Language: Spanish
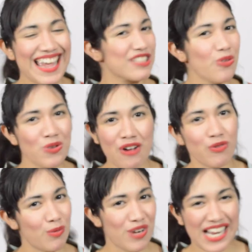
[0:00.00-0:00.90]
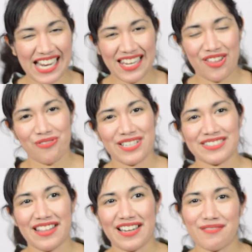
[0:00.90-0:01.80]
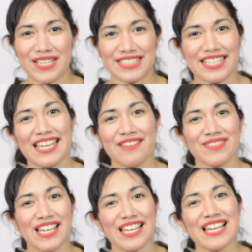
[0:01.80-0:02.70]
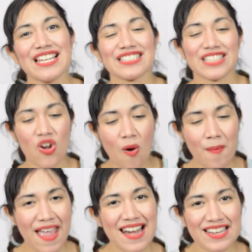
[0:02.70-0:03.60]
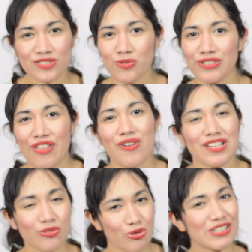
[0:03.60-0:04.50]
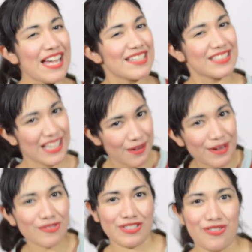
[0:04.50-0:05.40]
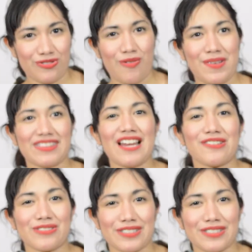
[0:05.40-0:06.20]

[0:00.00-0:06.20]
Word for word: Es una fórmula ganadora este drama, así que si lo ven, les gusta o no les gusta, escríbanos en los comentarios.